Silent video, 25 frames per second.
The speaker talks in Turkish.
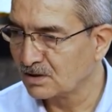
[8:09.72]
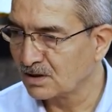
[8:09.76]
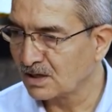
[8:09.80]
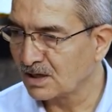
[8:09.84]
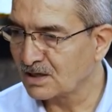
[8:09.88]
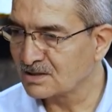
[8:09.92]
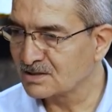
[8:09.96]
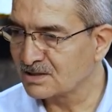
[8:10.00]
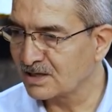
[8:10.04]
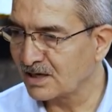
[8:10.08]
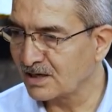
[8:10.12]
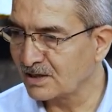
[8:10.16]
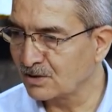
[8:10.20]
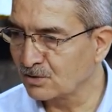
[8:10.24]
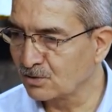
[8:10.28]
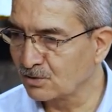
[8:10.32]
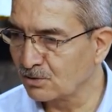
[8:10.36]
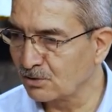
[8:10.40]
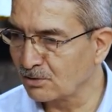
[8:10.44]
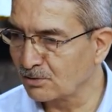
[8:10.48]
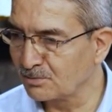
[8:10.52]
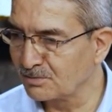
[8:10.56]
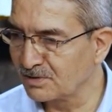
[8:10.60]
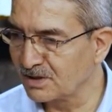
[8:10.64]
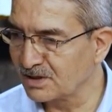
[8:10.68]
Asayı
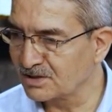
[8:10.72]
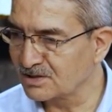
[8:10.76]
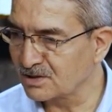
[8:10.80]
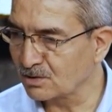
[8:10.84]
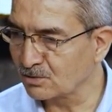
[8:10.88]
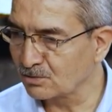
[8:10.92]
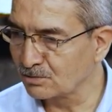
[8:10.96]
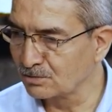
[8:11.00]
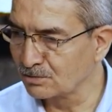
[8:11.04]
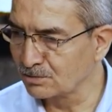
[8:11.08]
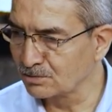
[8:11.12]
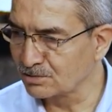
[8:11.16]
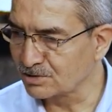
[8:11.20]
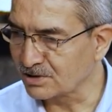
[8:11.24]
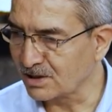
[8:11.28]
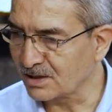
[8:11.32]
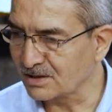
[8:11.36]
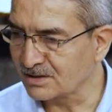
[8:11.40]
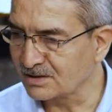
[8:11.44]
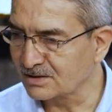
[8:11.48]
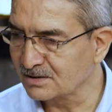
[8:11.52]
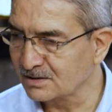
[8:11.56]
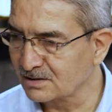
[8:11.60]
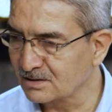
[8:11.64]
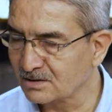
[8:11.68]
görmeyecek
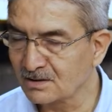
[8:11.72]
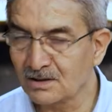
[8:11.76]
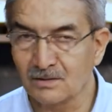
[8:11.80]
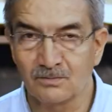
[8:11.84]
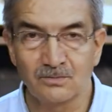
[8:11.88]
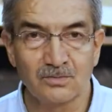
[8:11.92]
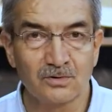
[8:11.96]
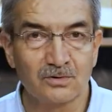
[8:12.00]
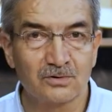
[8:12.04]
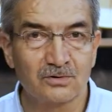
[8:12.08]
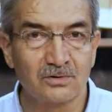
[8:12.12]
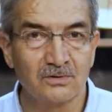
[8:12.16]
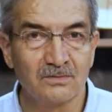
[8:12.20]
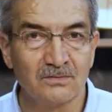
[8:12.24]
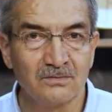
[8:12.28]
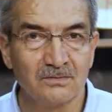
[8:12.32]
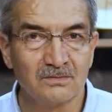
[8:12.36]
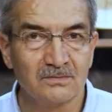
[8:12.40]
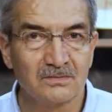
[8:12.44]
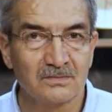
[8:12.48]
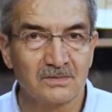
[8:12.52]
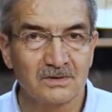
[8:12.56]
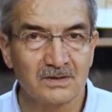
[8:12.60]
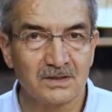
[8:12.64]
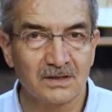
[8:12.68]
olursak Rabbukum
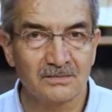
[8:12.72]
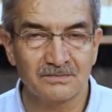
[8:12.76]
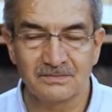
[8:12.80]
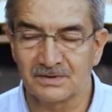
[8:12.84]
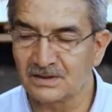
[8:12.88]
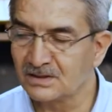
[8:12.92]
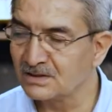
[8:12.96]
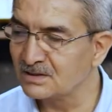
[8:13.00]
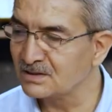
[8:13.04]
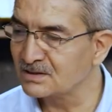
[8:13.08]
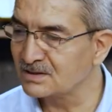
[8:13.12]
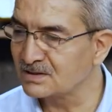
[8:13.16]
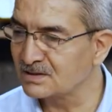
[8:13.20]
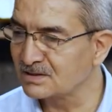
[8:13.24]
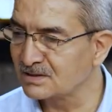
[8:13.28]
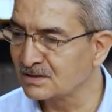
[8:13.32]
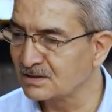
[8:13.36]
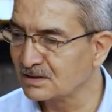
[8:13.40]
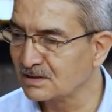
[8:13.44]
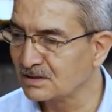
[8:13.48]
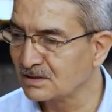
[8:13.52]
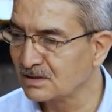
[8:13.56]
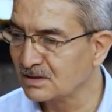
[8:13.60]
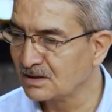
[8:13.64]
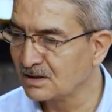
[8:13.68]
Rabbiniz
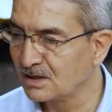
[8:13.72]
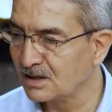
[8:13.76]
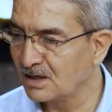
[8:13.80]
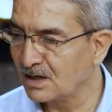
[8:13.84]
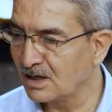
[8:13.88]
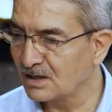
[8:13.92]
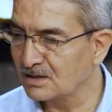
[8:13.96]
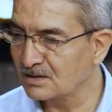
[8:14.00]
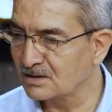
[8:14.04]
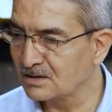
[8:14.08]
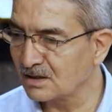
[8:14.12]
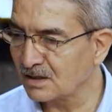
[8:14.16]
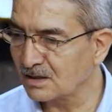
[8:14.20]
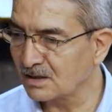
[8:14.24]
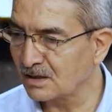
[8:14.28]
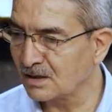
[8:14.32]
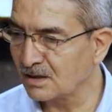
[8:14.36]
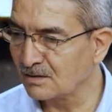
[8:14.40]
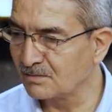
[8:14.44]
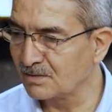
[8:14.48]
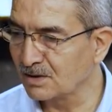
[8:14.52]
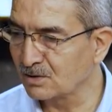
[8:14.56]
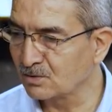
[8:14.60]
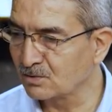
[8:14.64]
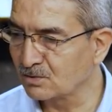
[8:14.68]
en
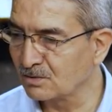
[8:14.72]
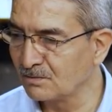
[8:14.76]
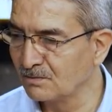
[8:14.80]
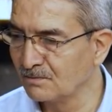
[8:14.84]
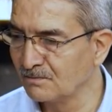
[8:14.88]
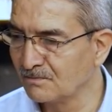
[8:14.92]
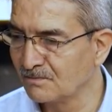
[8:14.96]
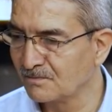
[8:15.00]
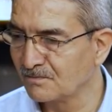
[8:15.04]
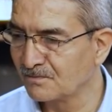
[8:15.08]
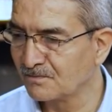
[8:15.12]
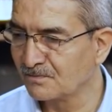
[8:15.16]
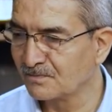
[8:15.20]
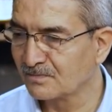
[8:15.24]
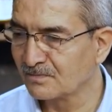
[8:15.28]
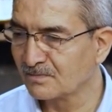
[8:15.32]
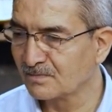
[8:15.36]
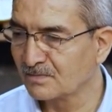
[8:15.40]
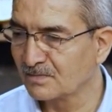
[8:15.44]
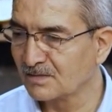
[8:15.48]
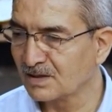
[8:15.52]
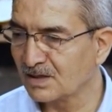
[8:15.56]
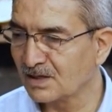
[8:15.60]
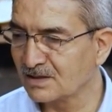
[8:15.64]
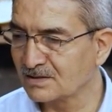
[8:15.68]
yerhamekum
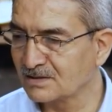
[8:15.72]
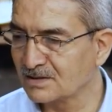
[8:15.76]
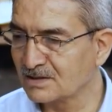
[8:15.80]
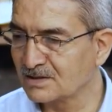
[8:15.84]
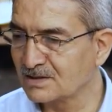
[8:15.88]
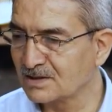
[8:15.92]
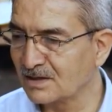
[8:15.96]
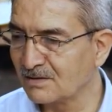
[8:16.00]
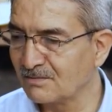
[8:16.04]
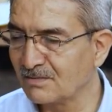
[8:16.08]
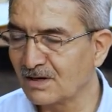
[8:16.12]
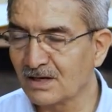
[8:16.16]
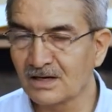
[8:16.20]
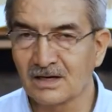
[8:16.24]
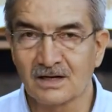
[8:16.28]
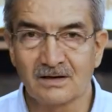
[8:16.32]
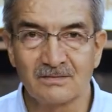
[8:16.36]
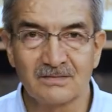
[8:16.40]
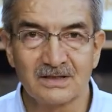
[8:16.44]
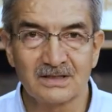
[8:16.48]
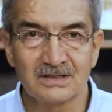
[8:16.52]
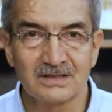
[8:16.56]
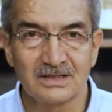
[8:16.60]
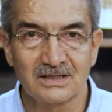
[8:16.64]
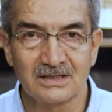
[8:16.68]
yani size
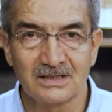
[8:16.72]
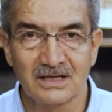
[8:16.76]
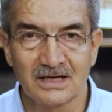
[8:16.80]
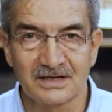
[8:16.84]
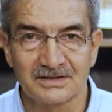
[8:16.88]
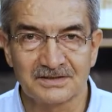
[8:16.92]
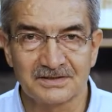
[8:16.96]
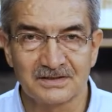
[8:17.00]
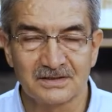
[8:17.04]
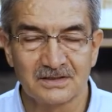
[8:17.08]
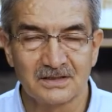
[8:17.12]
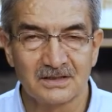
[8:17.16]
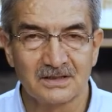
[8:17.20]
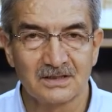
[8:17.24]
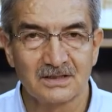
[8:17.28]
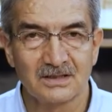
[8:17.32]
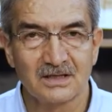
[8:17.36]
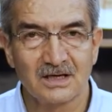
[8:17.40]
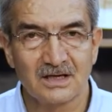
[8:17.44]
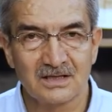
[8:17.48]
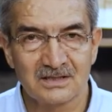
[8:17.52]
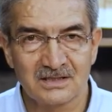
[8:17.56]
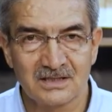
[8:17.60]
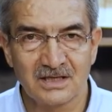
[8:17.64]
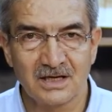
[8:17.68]
merhamet eder.
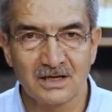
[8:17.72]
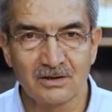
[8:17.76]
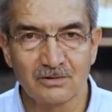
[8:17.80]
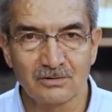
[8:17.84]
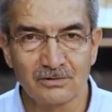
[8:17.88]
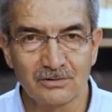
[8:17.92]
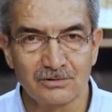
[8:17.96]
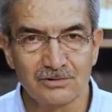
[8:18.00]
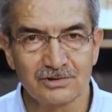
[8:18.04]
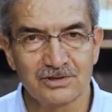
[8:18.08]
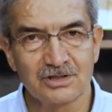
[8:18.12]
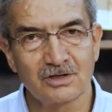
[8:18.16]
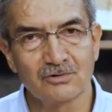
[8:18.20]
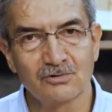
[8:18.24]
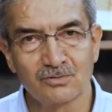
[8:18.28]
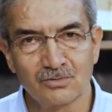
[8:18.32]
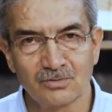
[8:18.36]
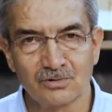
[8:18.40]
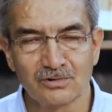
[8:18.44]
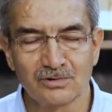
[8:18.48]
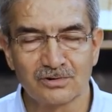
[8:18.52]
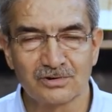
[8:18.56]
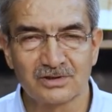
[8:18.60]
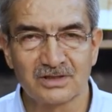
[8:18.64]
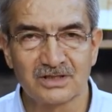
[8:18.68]
Asa olunca
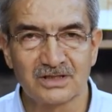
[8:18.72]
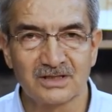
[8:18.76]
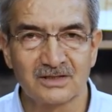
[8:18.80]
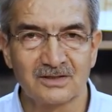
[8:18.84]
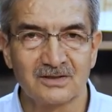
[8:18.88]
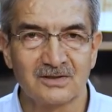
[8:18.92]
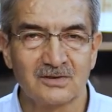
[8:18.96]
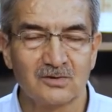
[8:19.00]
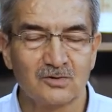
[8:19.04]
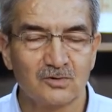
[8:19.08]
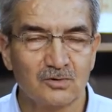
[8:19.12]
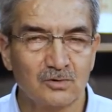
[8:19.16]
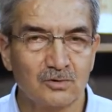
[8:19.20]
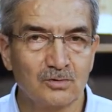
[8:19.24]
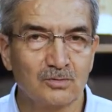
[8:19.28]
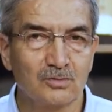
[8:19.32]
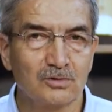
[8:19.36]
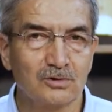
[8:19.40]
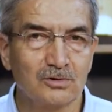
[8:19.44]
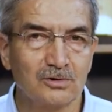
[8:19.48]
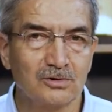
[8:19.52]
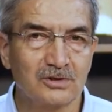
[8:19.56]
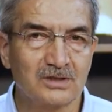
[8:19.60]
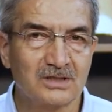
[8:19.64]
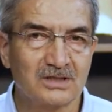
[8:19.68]
umulur ki
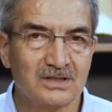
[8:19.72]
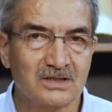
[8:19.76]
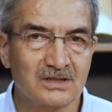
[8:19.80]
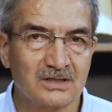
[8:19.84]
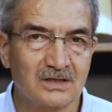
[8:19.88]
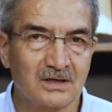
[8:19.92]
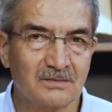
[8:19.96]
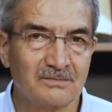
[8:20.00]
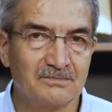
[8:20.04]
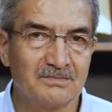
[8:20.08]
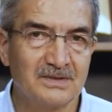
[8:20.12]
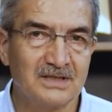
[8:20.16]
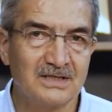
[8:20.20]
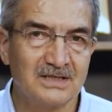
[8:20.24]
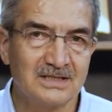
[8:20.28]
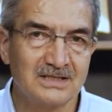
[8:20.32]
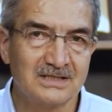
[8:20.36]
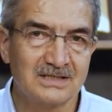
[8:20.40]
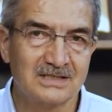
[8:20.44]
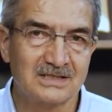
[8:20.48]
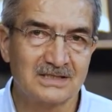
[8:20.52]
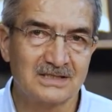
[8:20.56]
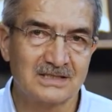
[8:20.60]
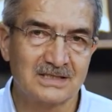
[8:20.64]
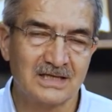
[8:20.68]
umulur ki
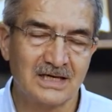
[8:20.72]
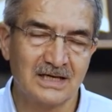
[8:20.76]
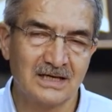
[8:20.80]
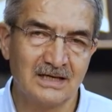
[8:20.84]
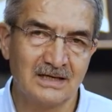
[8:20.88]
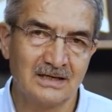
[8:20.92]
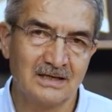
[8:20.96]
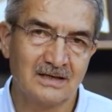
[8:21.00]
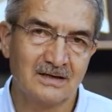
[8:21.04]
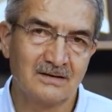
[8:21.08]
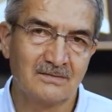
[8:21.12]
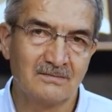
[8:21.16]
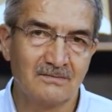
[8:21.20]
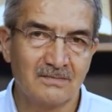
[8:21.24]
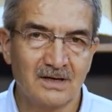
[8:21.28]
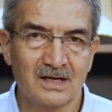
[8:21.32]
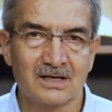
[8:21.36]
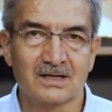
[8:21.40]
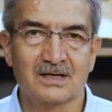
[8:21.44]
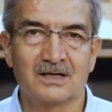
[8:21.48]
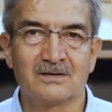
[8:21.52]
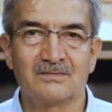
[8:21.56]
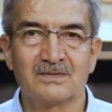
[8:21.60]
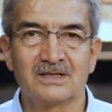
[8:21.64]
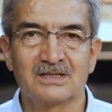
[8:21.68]
Rabbiniz size
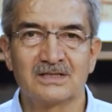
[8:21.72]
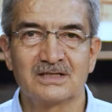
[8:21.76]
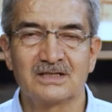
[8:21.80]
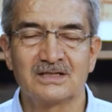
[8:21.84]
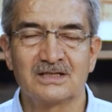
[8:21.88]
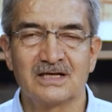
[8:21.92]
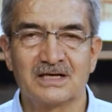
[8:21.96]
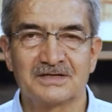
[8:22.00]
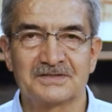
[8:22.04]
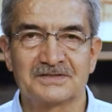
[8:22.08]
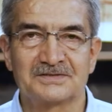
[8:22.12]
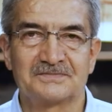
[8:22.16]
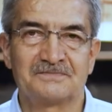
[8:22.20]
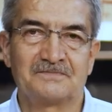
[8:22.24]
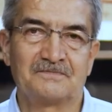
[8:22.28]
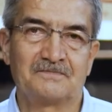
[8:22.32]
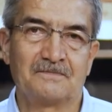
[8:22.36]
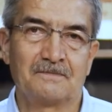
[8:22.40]
merhamet eder.